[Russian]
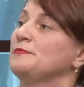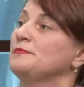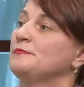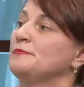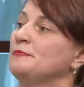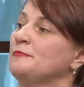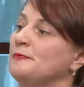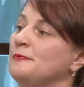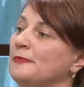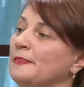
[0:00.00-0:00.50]

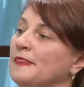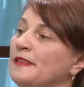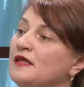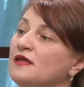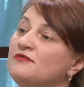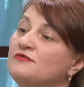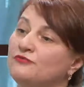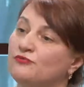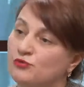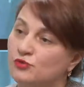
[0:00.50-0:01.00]

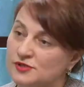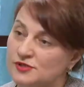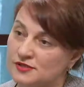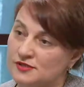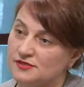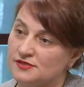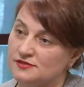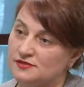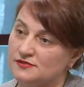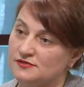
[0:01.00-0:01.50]
И
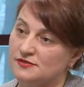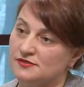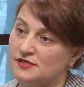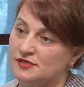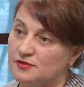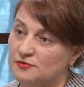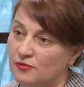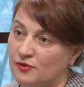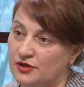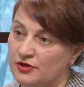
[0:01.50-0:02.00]
возраст
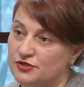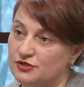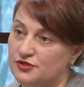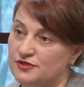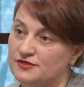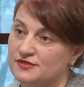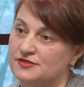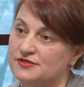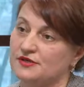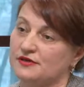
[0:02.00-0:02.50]

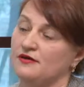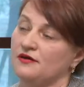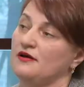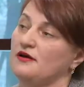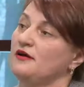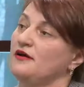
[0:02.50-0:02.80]
занимающихся,